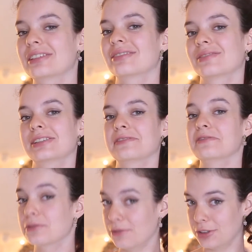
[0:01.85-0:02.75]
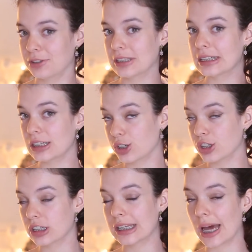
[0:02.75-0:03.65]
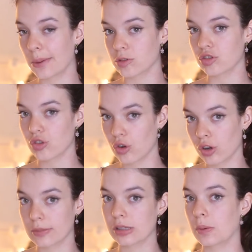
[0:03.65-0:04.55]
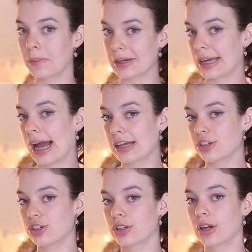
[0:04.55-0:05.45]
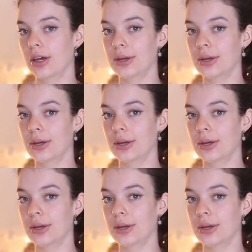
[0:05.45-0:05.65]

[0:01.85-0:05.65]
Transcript: e se você viu o vídeo anterior sabe que eu estou com a mesma maquiagem,